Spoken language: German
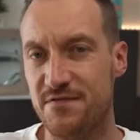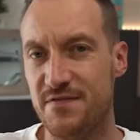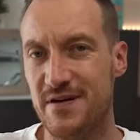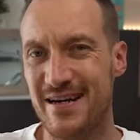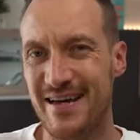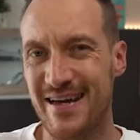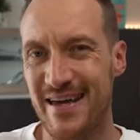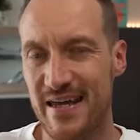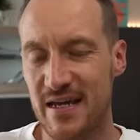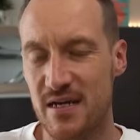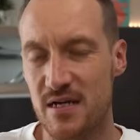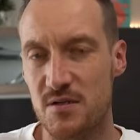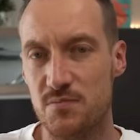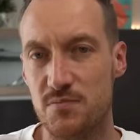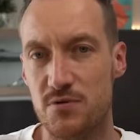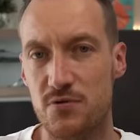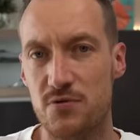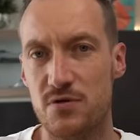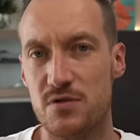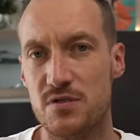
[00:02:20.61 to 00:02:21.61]
verringert
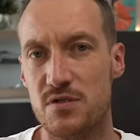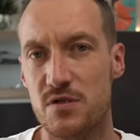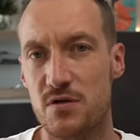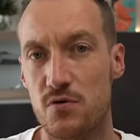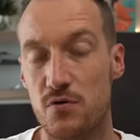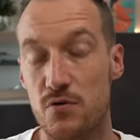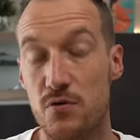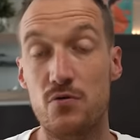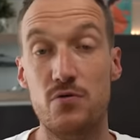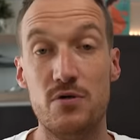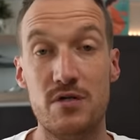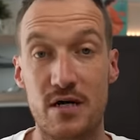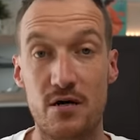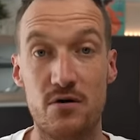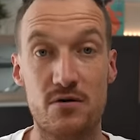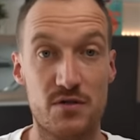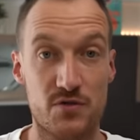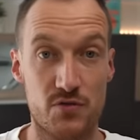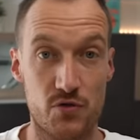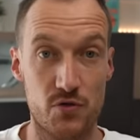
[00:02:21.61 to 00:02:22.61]
Progesteron und
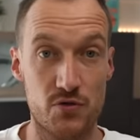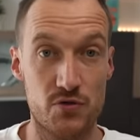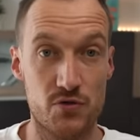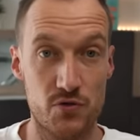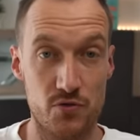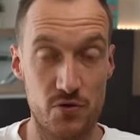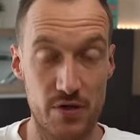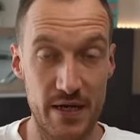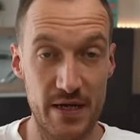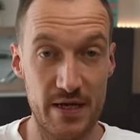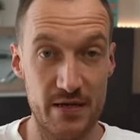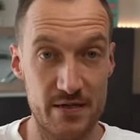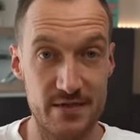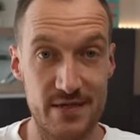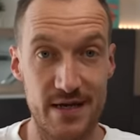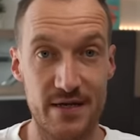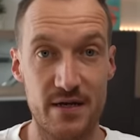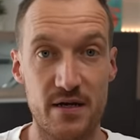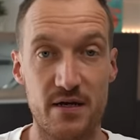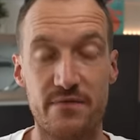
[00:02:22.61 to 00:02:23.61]
auch das Östrogen, das
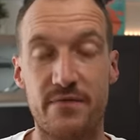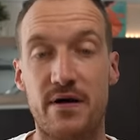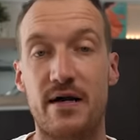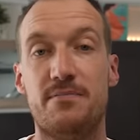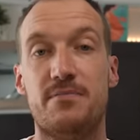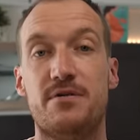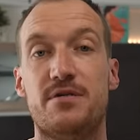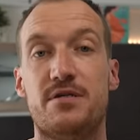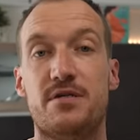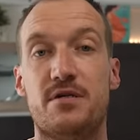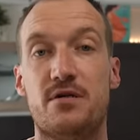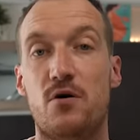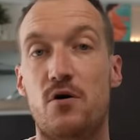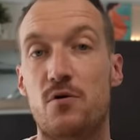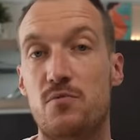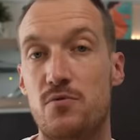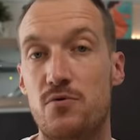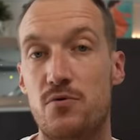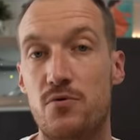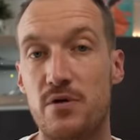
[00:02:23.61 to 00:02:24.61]
andere weibliche
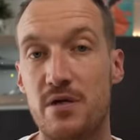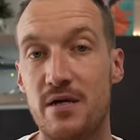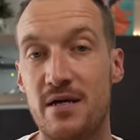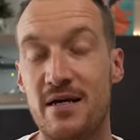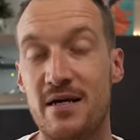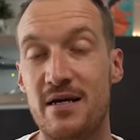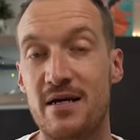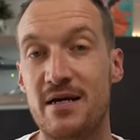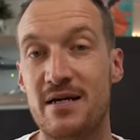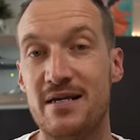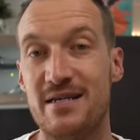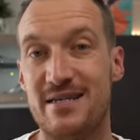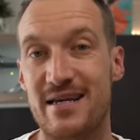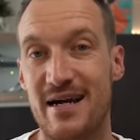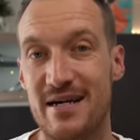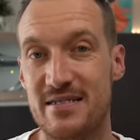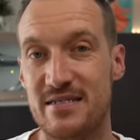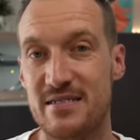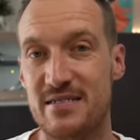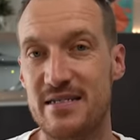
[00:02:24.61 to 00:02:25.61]
Hormon,
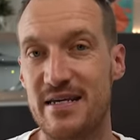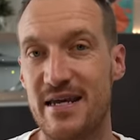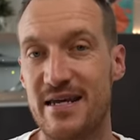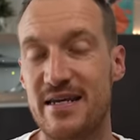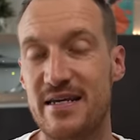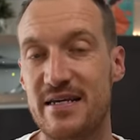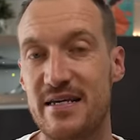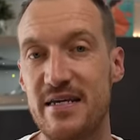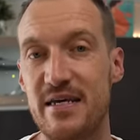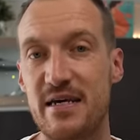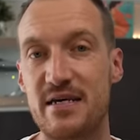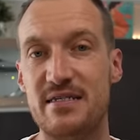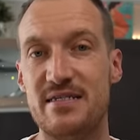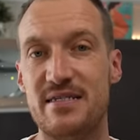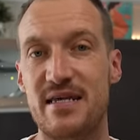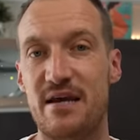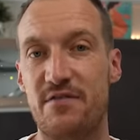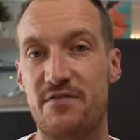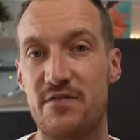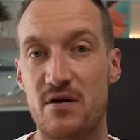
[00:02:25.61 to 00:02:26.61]
dass die
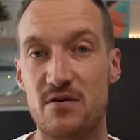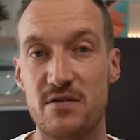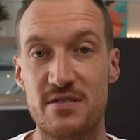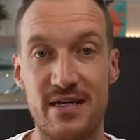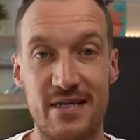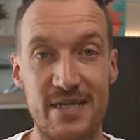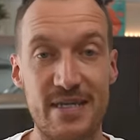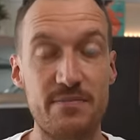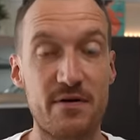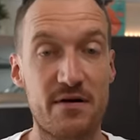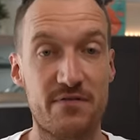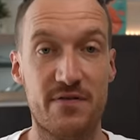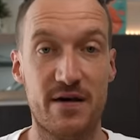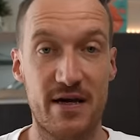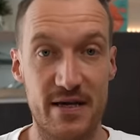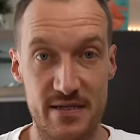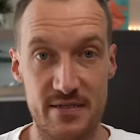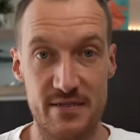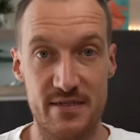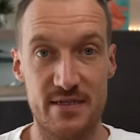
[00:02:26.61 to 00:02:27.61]
Energiereserven aus der Leber
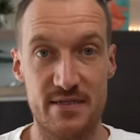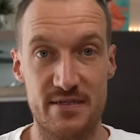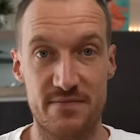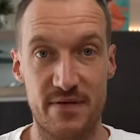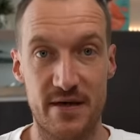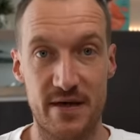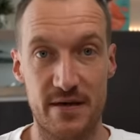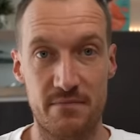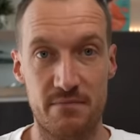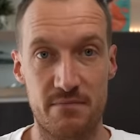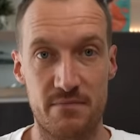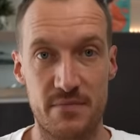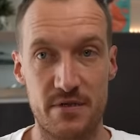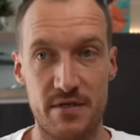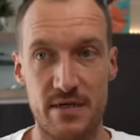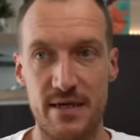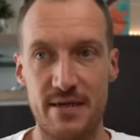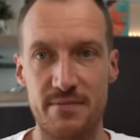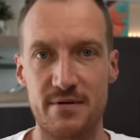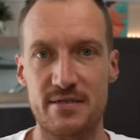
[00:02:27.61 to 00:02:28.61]
freigesetzt werden.
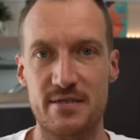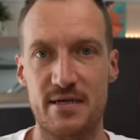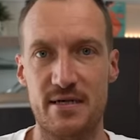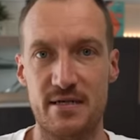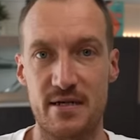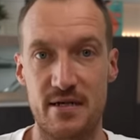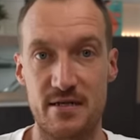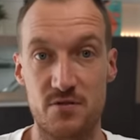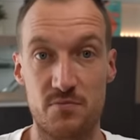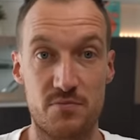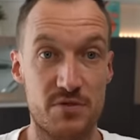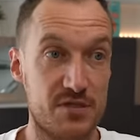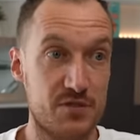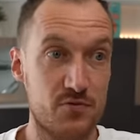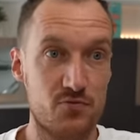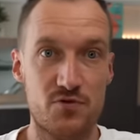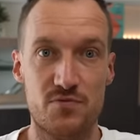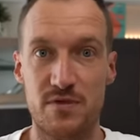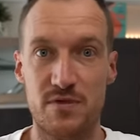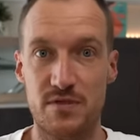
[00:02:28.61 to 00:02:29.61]
Die Leber sagt also,
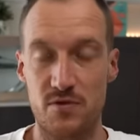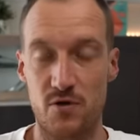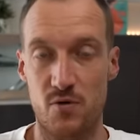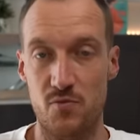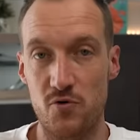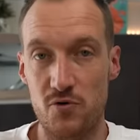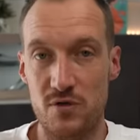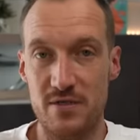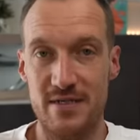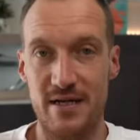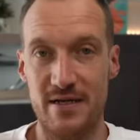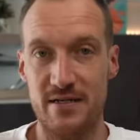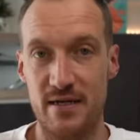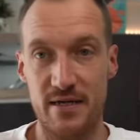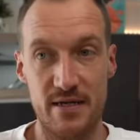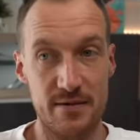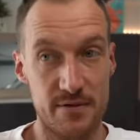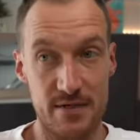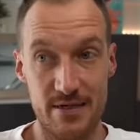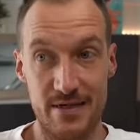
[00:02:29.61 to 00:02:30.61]
beziehungsweise die Hormone sagen der
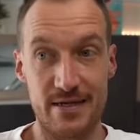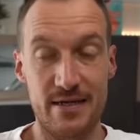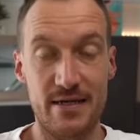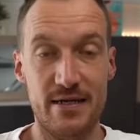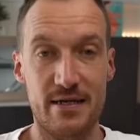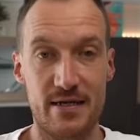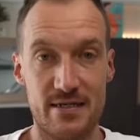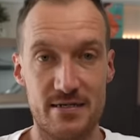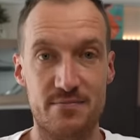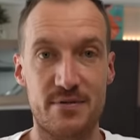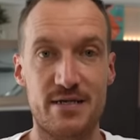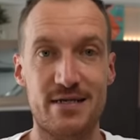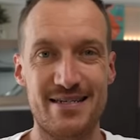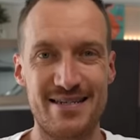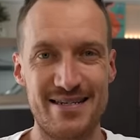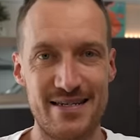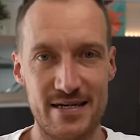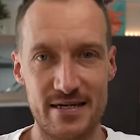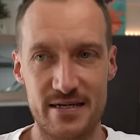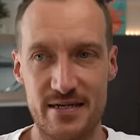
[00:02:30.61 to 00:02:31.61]
Leber, nee, nee, lass mal
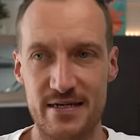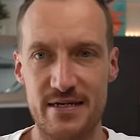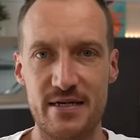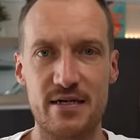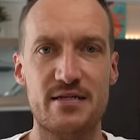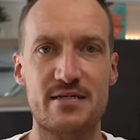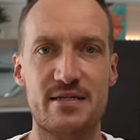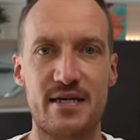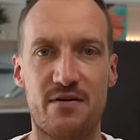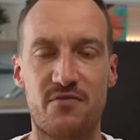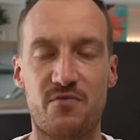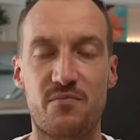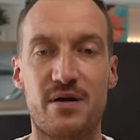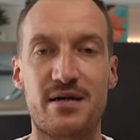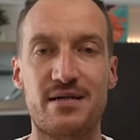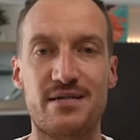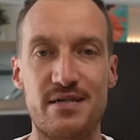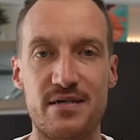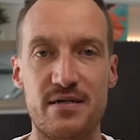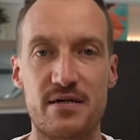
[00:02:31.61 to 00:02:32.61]
die Energiereserven
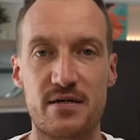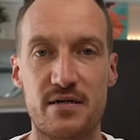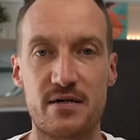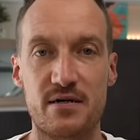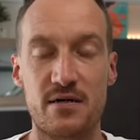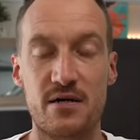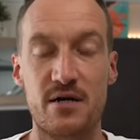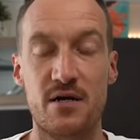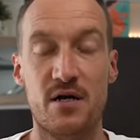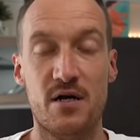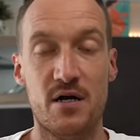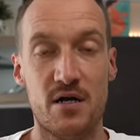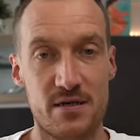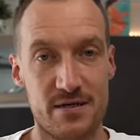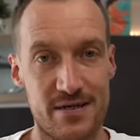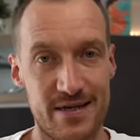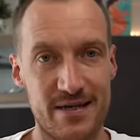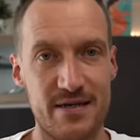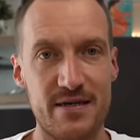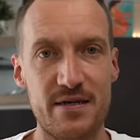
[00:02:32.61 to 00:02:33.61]
bei dir,
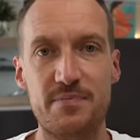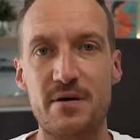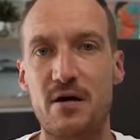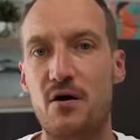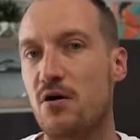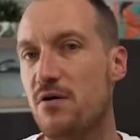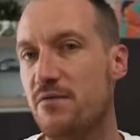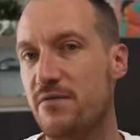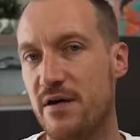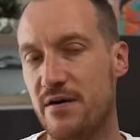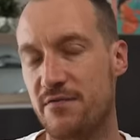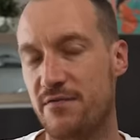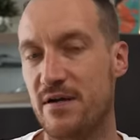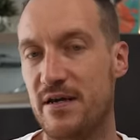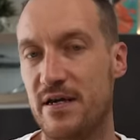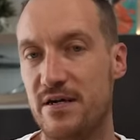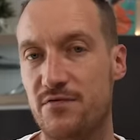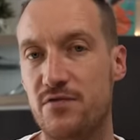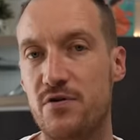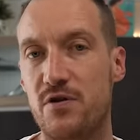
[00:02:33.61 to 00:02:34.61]
denn die brauchen wir ja
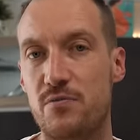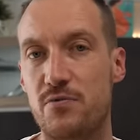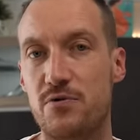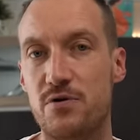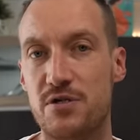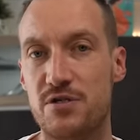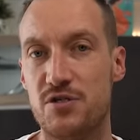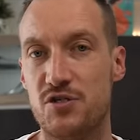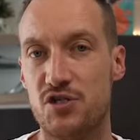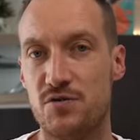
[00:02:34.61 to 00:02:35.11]
vielleicht für eine mögliche